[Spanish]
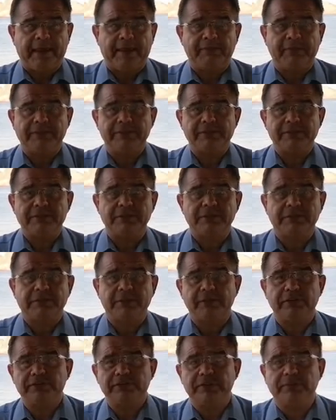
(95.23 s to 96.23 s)
Habla el Señor
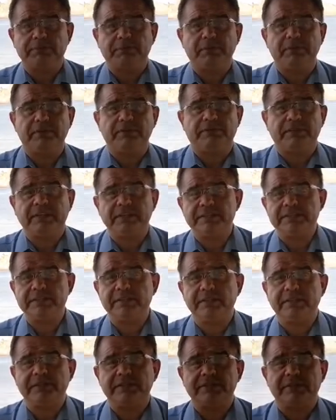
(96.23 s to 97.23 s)
de los tiempos
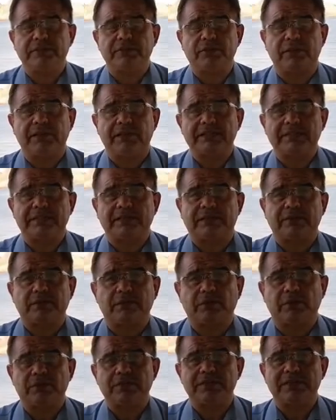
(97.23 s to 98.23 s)
difíciles, de todas las
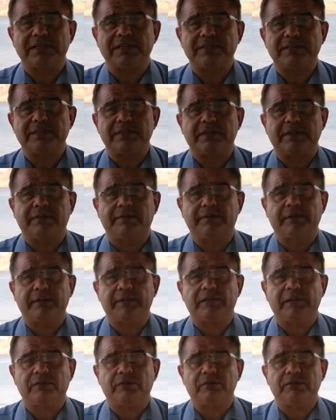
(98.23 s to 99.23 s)
cosas que
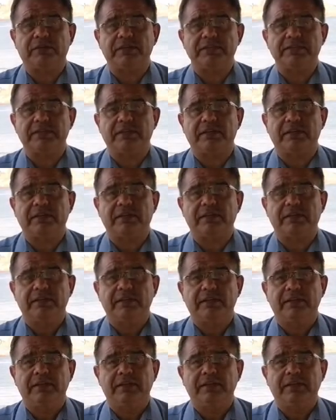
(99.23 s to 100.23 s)
habrían de acontecer.
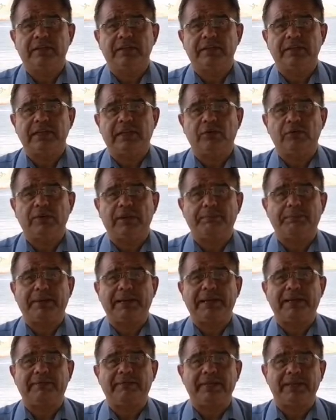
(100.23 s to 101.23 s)
Llegó una
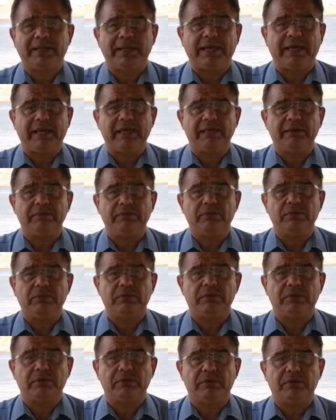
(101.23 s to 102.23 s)
palabra de
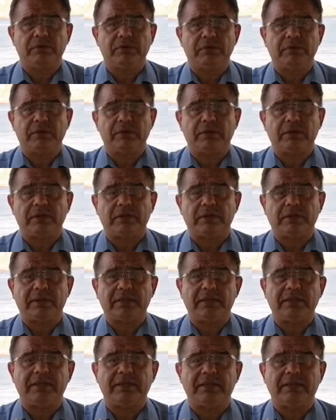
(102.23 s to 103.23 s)
ánimo
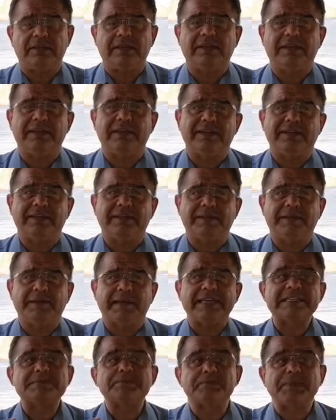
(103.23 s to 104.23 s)
y de
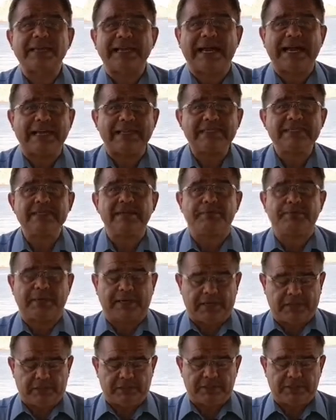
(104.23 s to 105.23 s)
esperanza
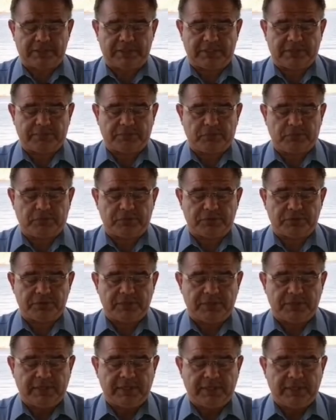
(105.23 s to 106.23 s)
para los
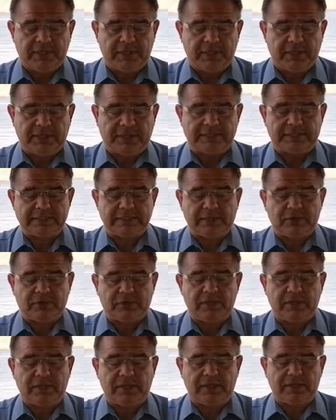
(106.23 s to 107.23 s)
discípulos. Les
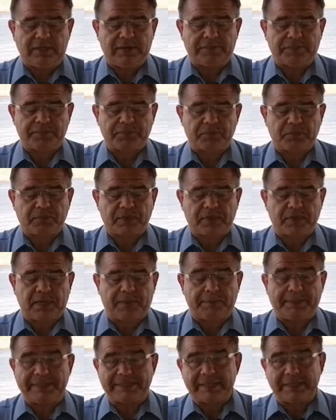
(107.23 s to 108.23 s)
dijo él,
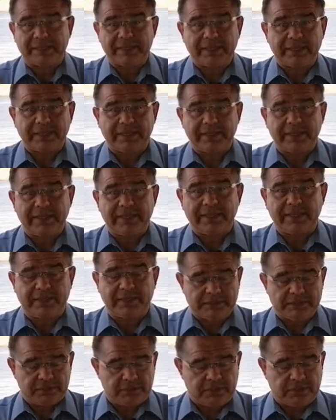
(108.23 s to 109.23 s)
a pesar de que
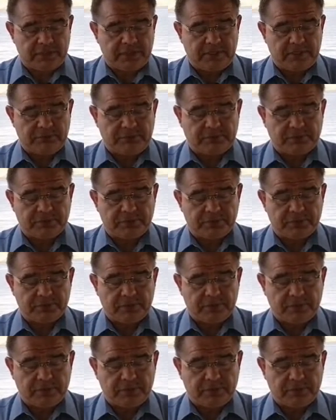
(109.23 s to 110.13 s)
en esos tiempos